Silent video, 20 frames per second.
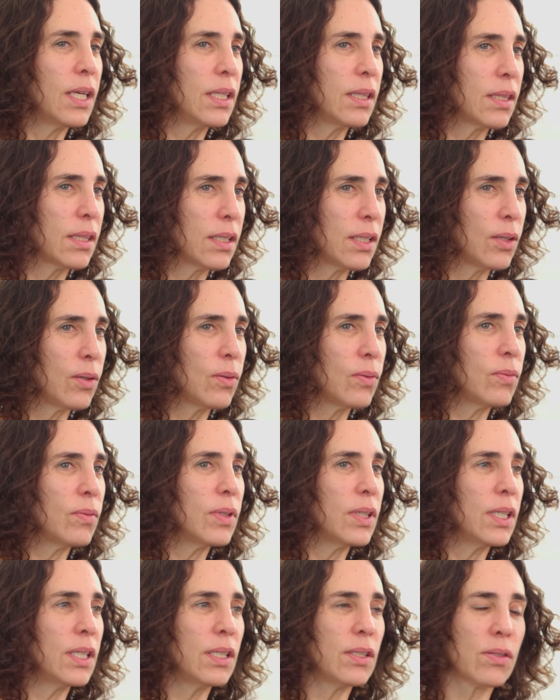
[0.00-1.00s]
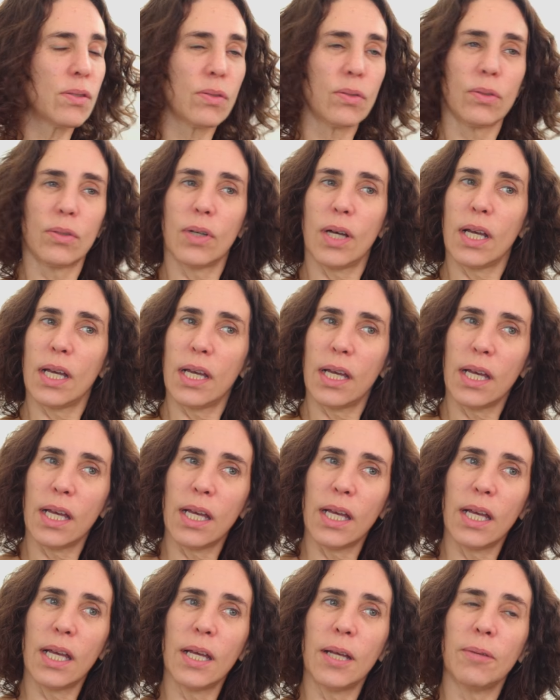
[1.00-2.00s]
Então, isso
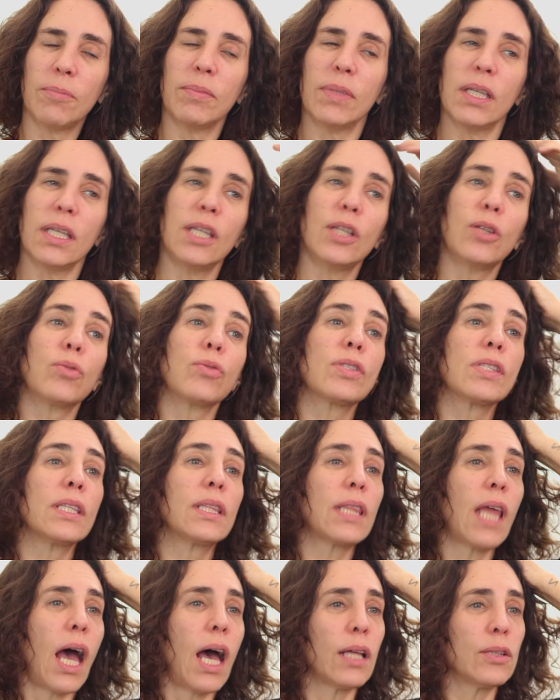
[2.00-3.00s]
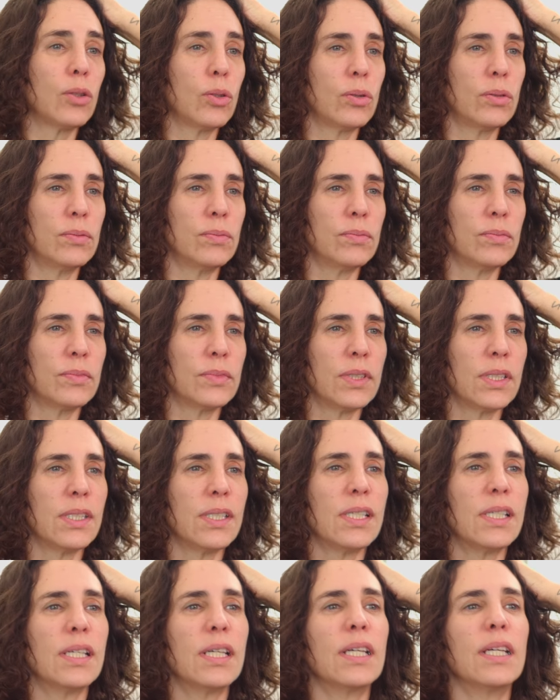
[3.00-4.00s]
é inusitado,
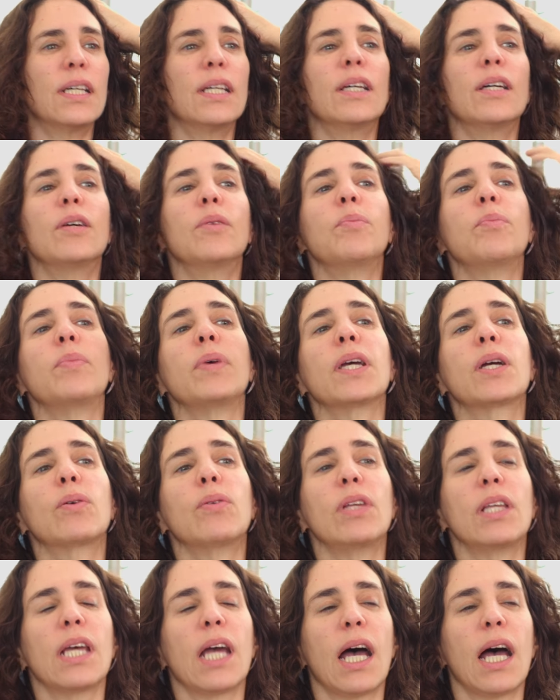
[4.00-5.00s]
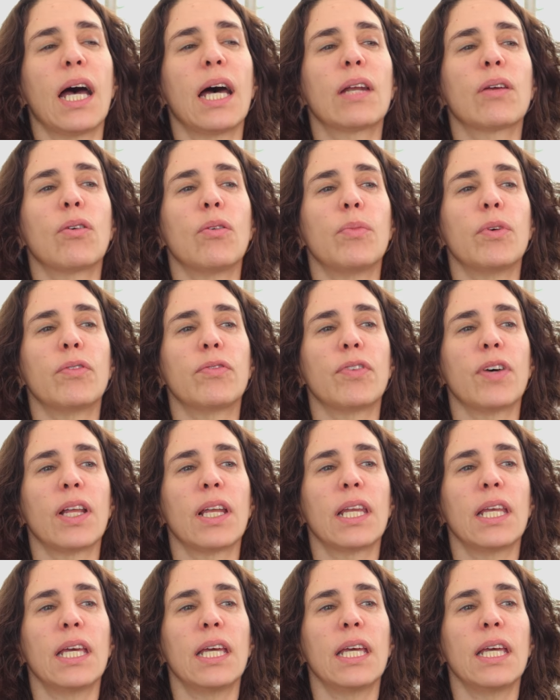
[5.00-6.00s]
peculiar, como eu
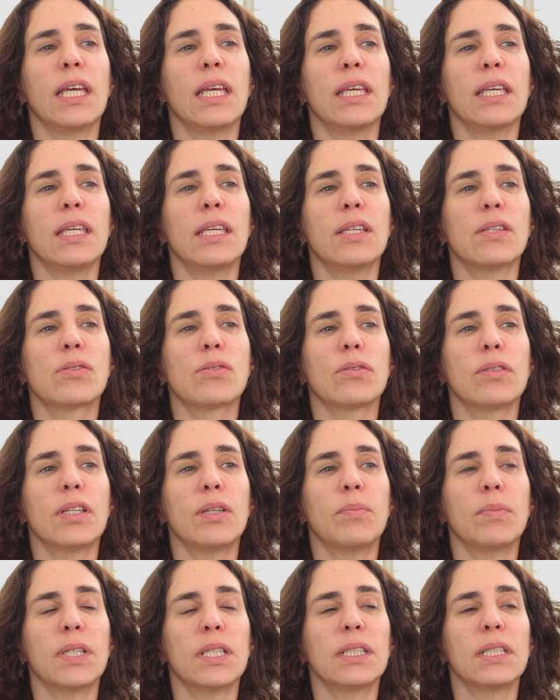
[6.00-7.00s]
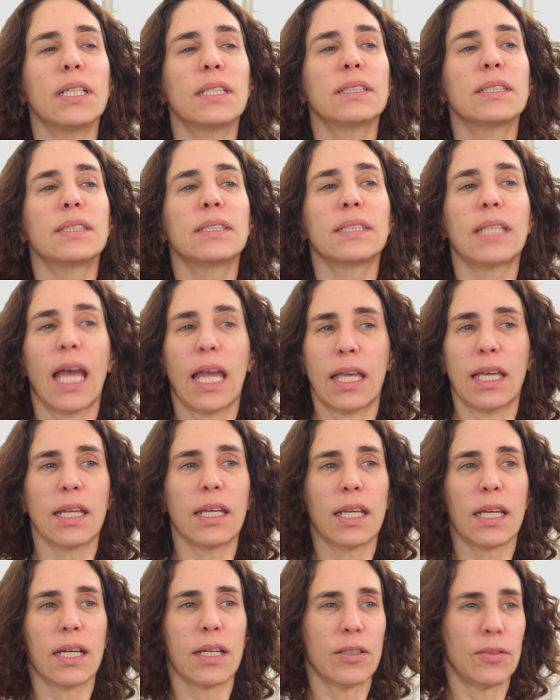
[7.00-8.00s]
falei, e isso demanda
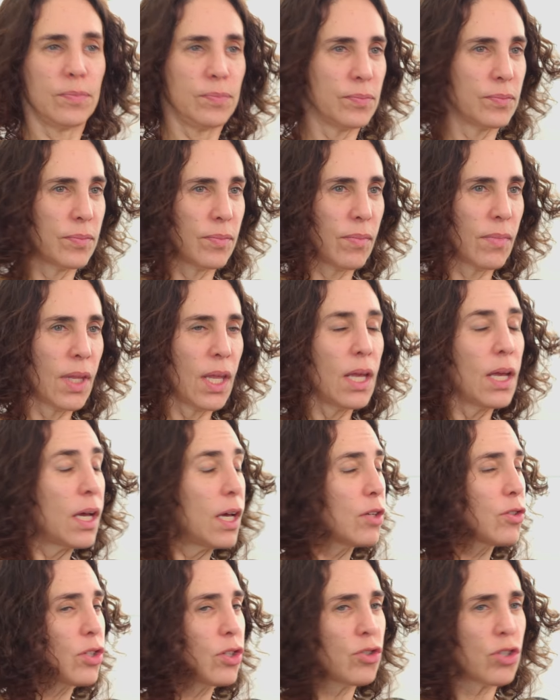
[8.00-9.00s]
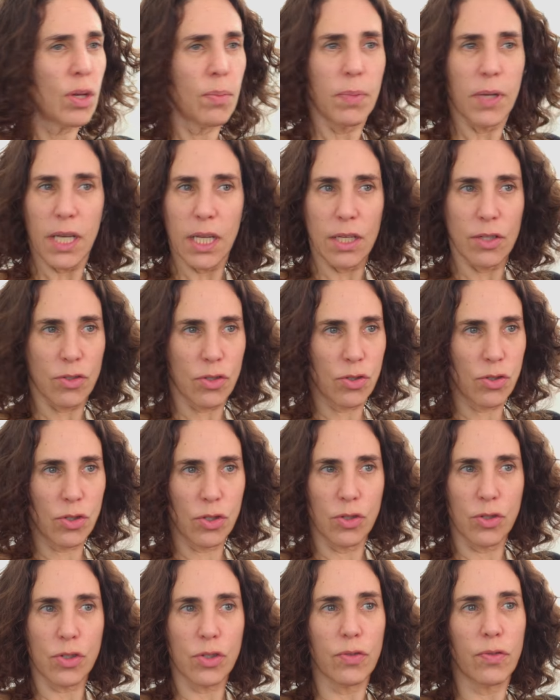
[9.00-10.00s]
técnica. A gente aprende, a
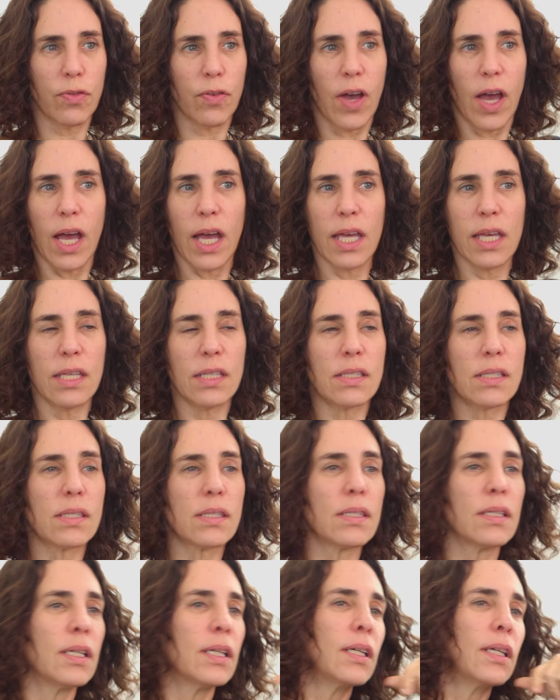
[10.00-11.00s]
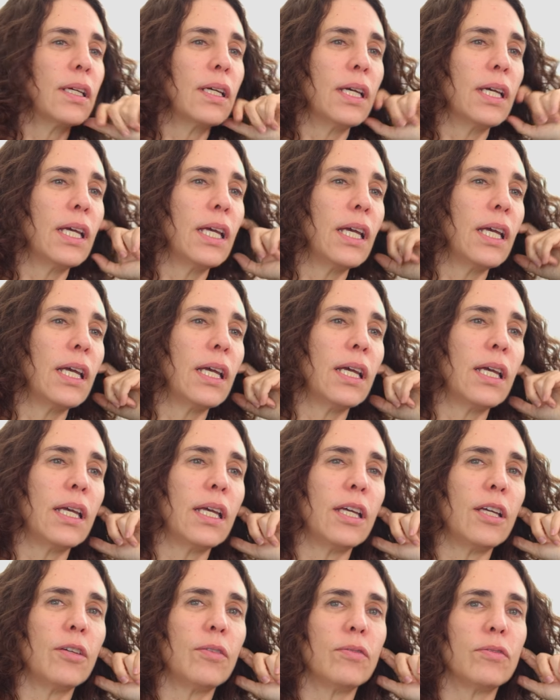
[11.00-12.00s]
gente faz
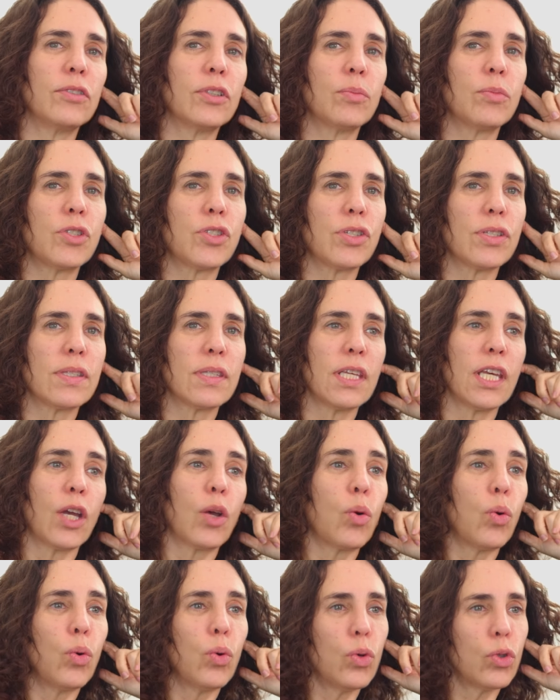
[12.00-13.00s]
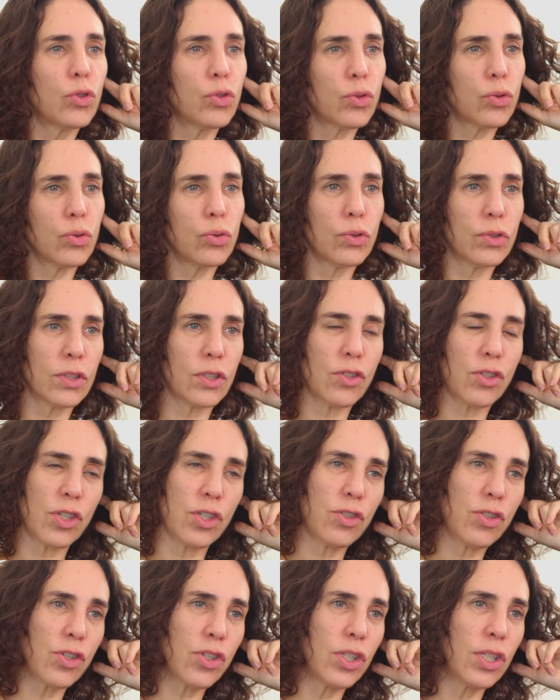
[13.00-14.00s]
é, vamos dizer, cursos, a
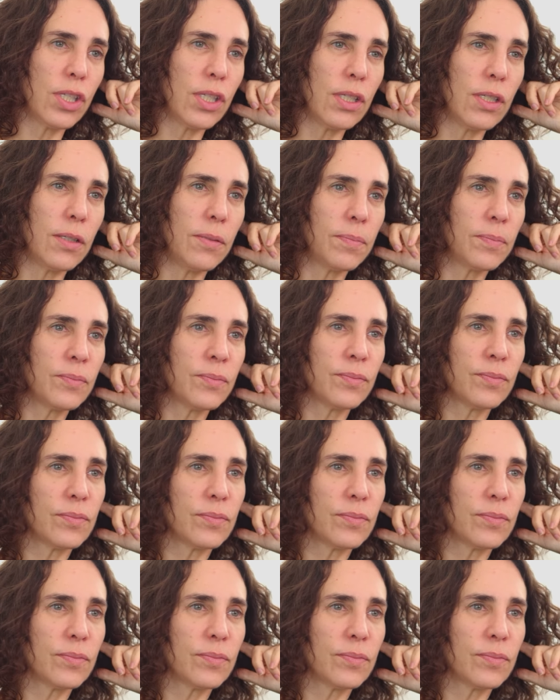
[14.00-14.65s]
gente